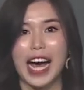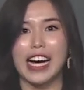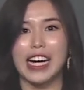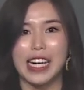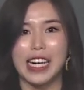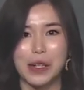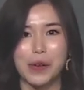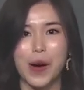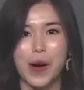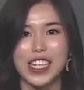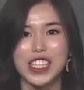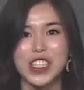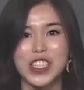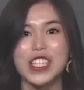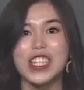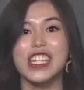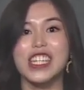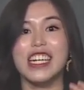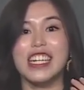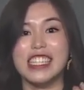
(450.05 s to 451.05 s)
何况
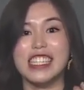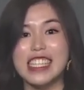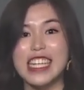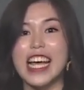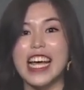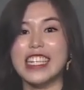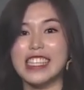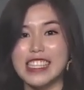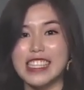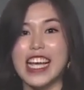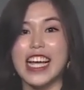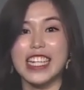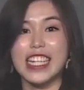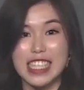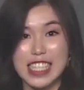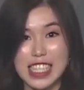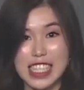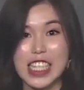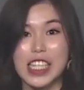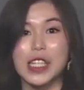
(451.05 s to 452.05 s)
是天天
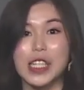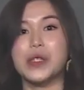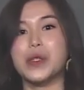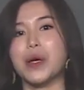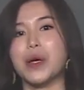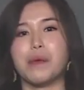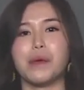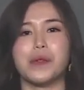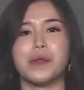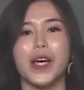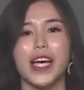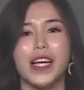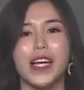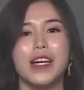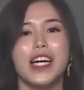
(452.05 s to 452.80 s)
吃，对不对？